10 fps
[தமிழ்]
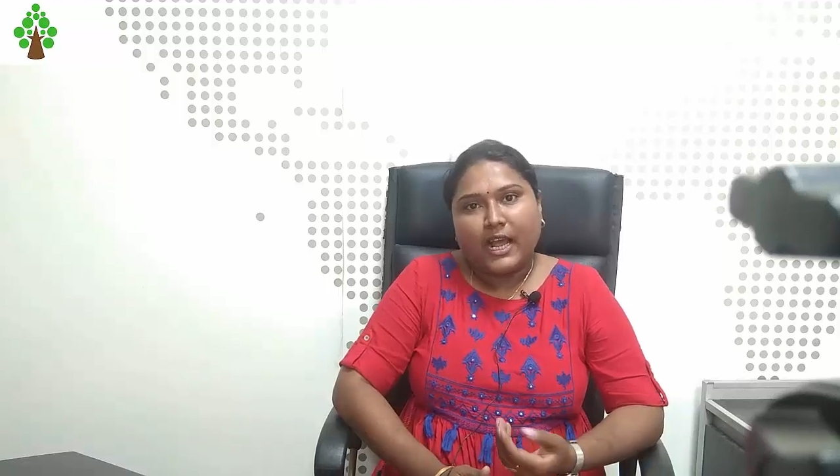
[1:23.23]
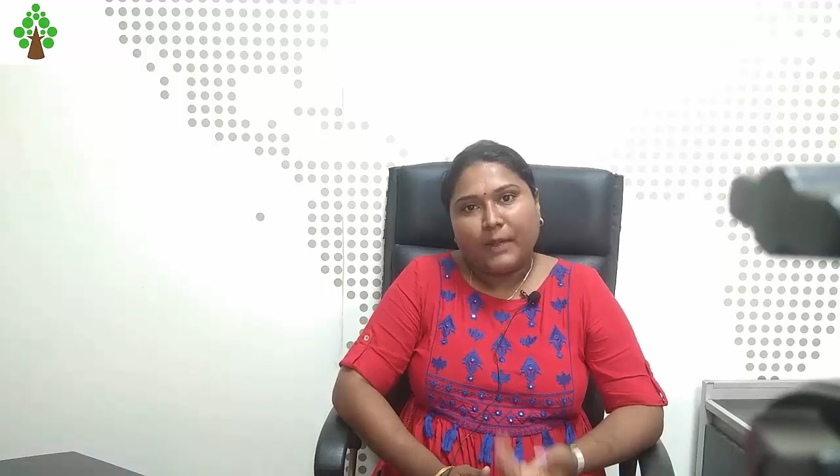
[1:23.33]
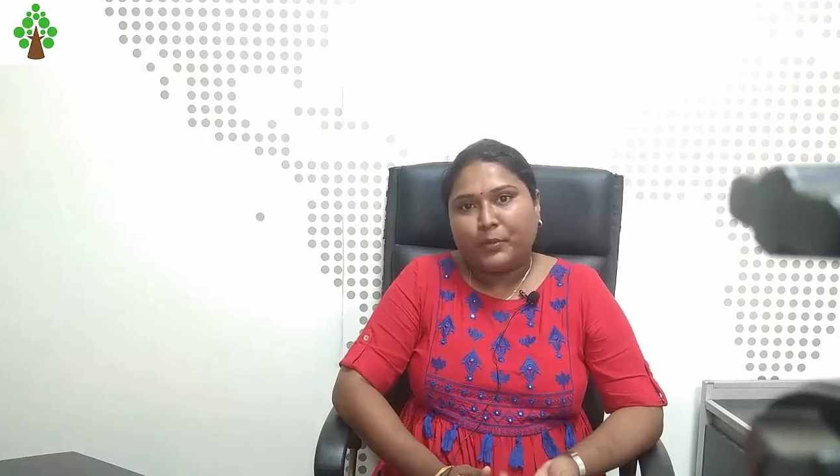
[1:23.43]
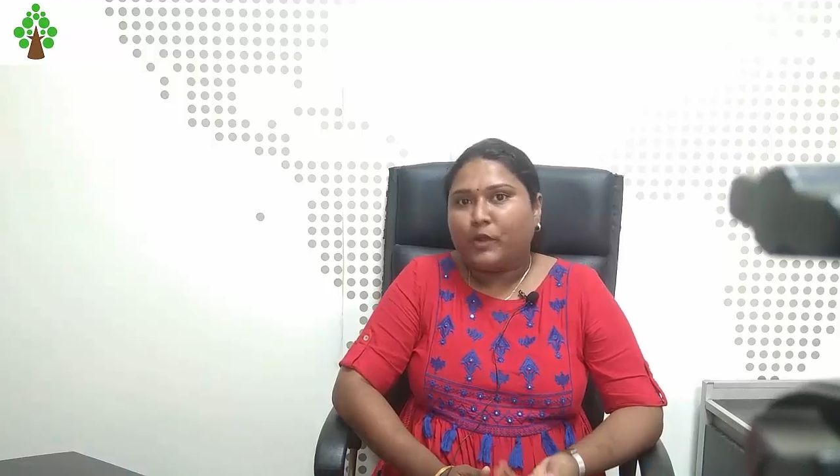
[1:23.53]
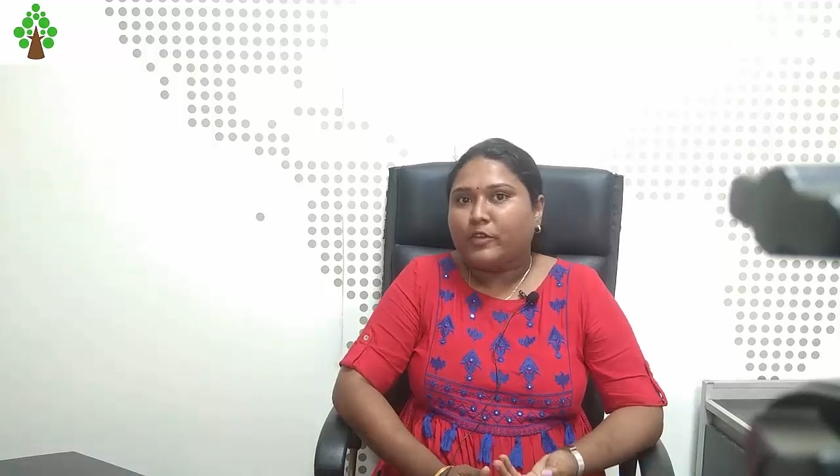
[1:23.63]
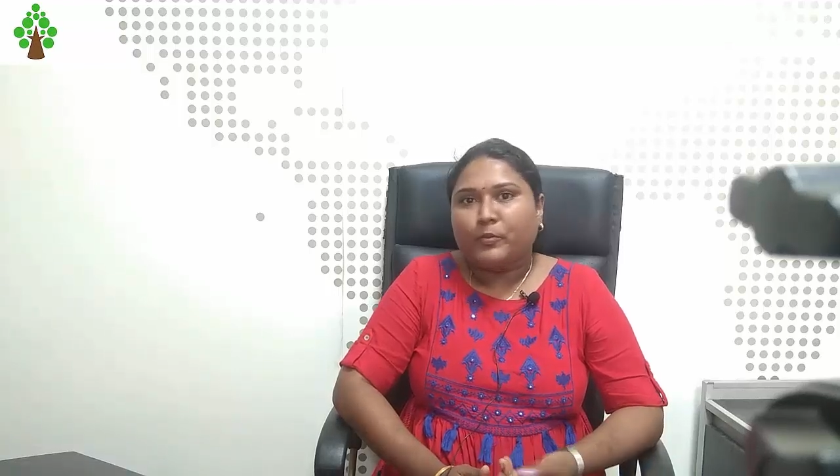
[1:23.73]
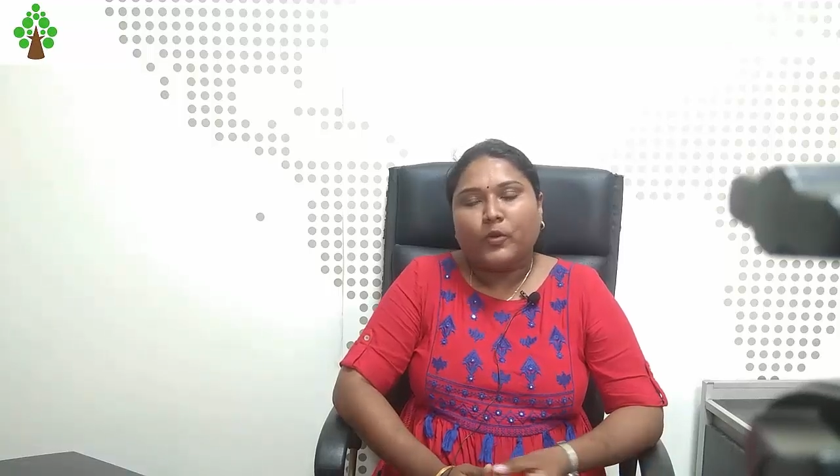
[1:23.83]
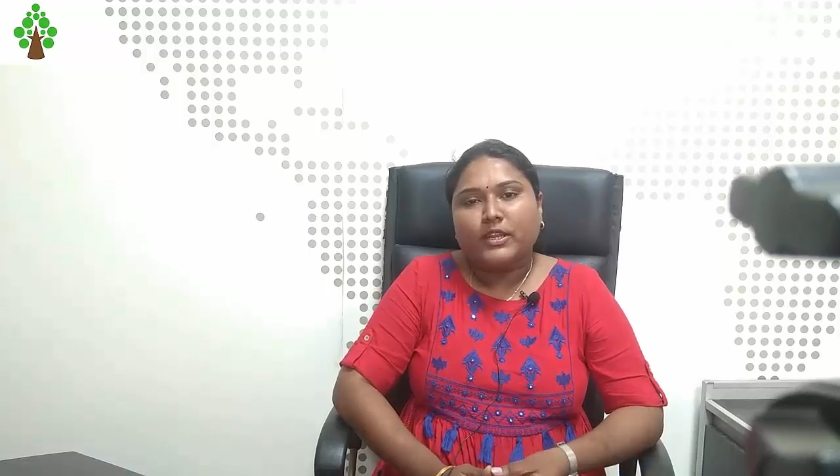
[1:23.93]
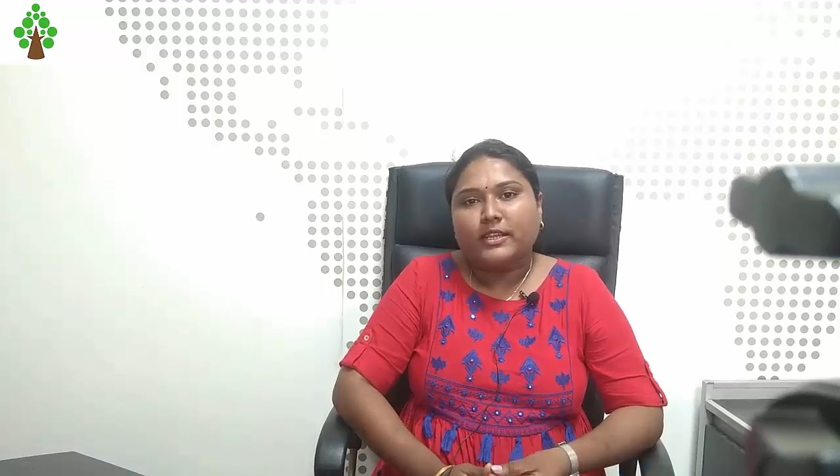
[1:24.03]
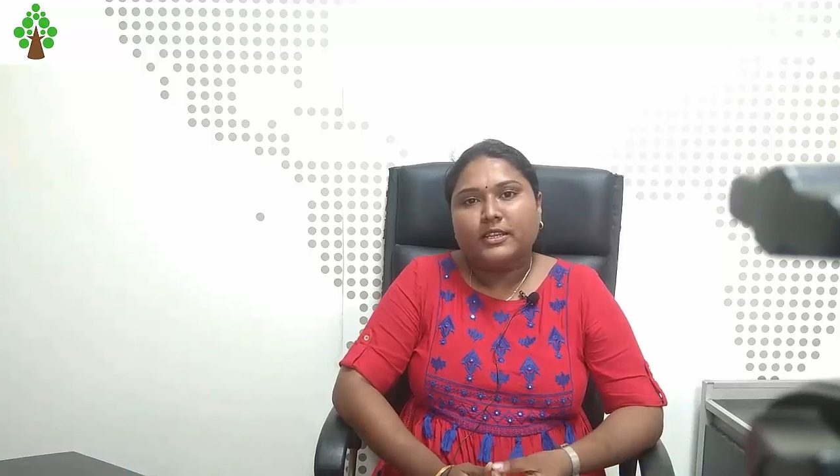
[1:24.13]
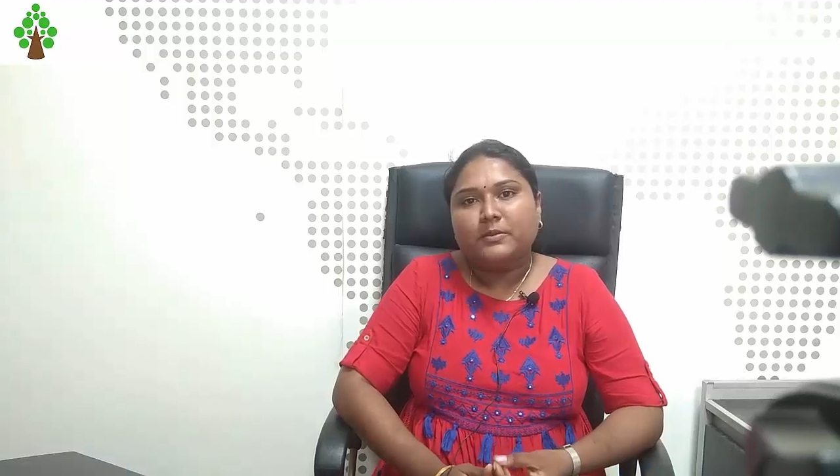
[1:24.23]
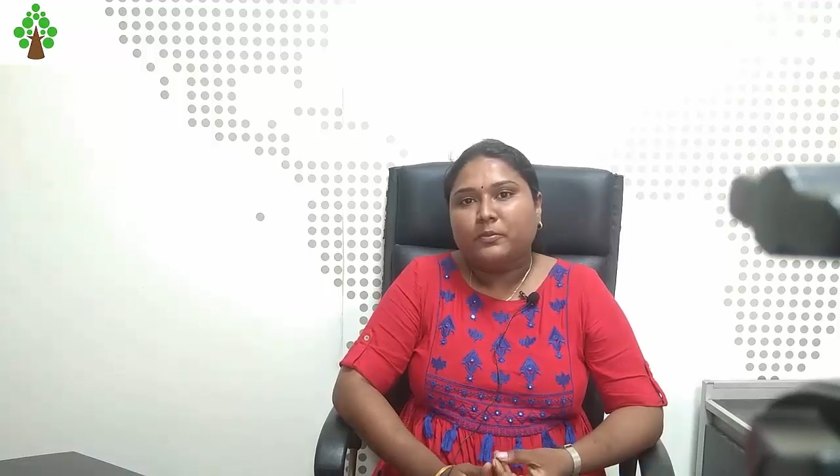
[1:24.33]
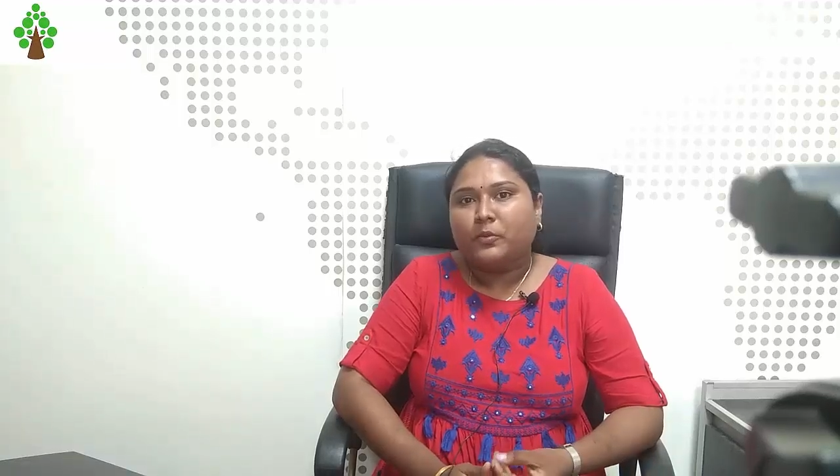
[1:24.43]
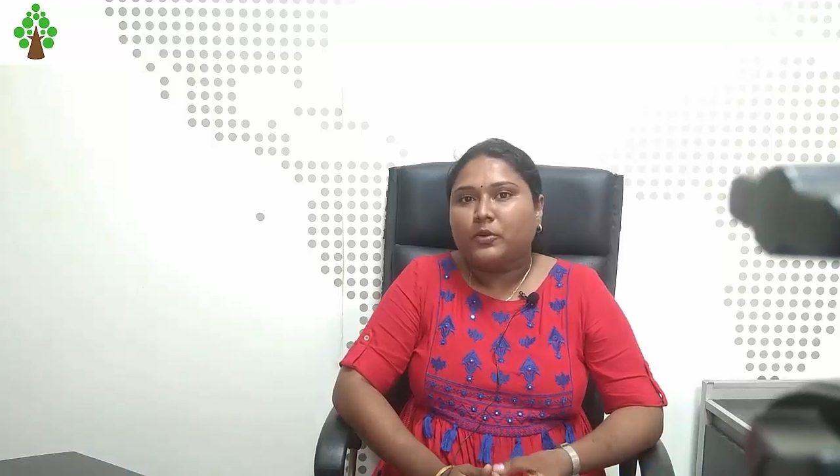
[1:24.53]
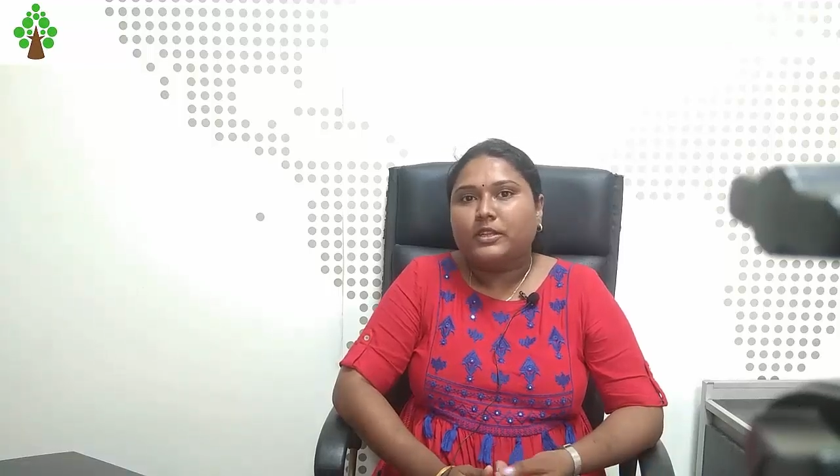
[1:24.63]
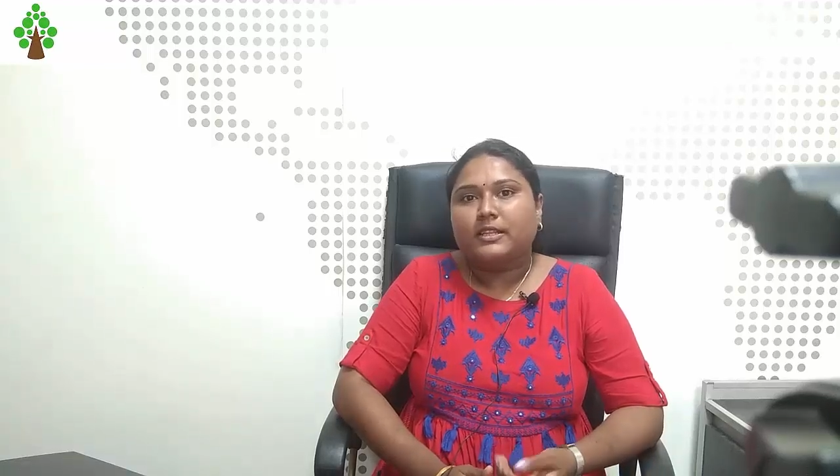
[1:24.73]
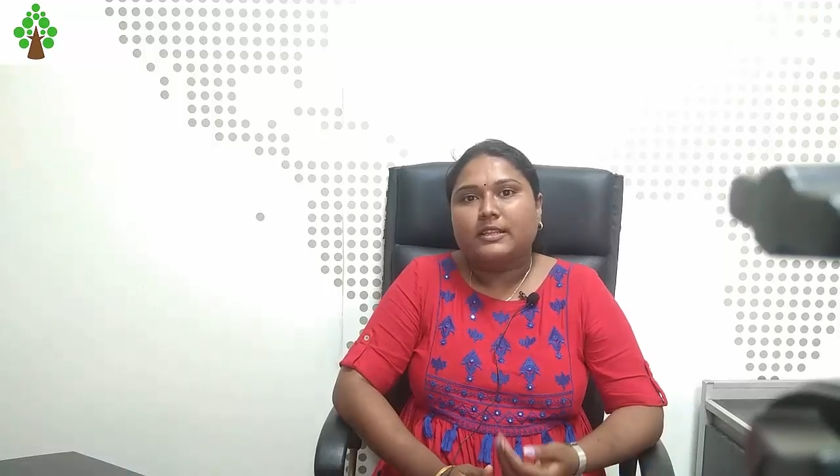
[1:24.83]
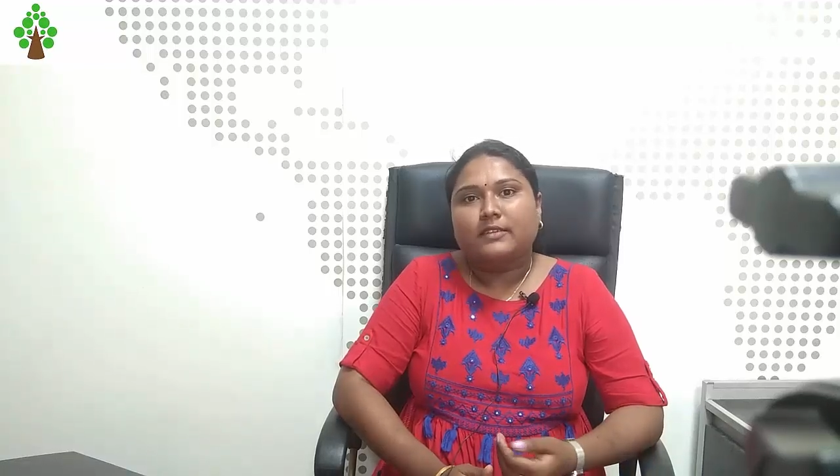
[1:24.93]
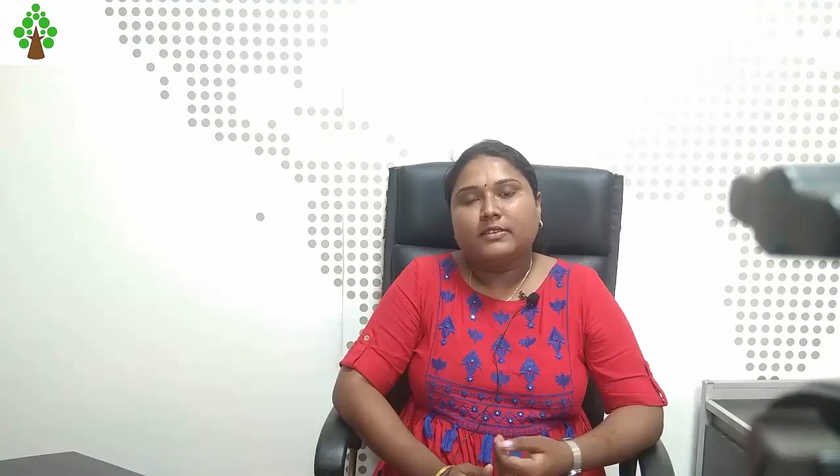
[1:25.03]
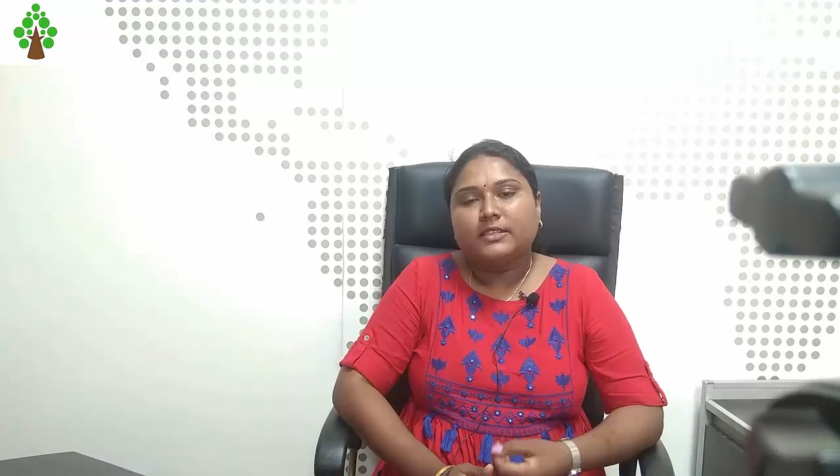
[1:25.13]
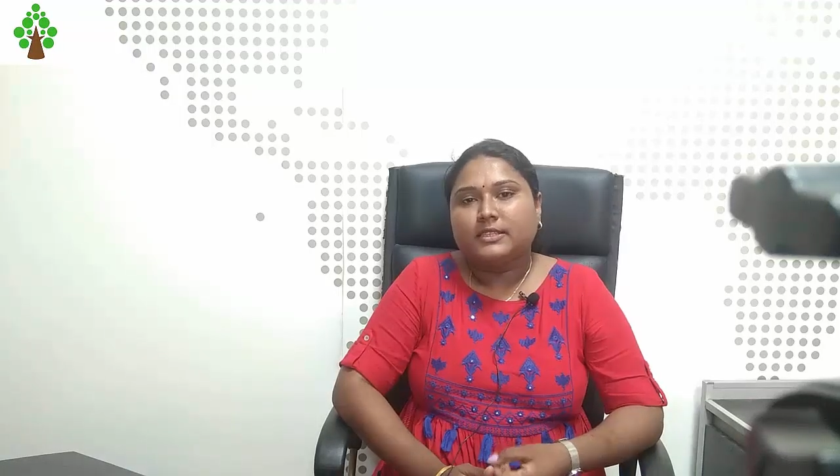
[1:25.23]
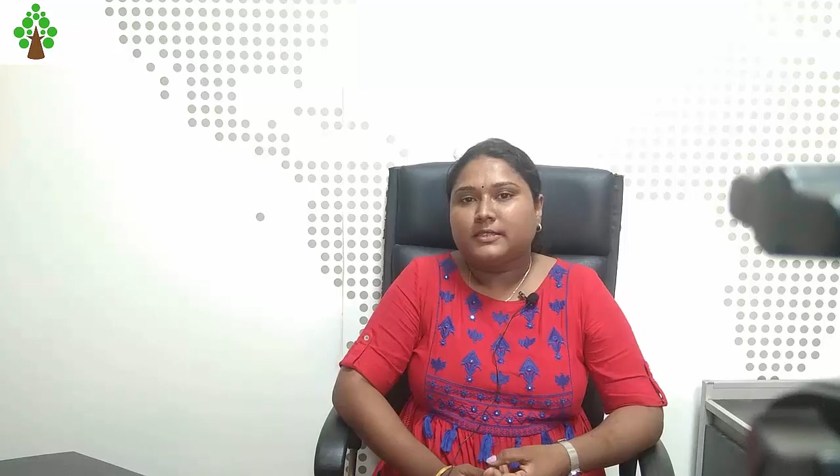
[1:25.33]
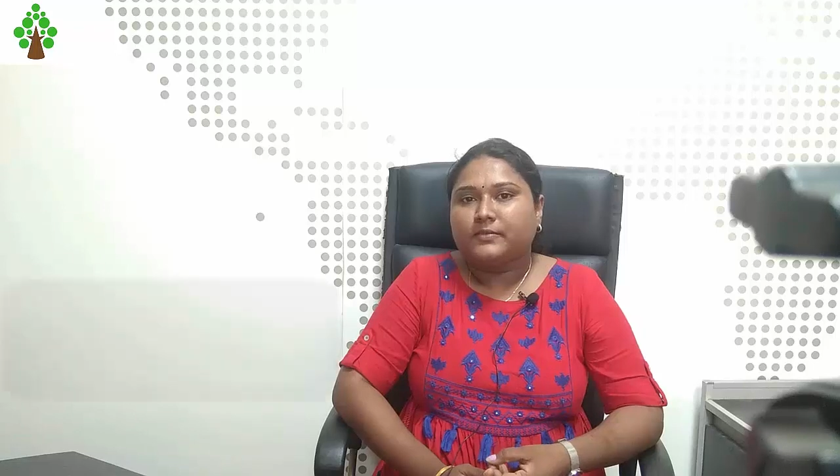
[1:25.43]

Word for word: அப்புறம் அவர் போட்டார் போட்டு அதில் வந்து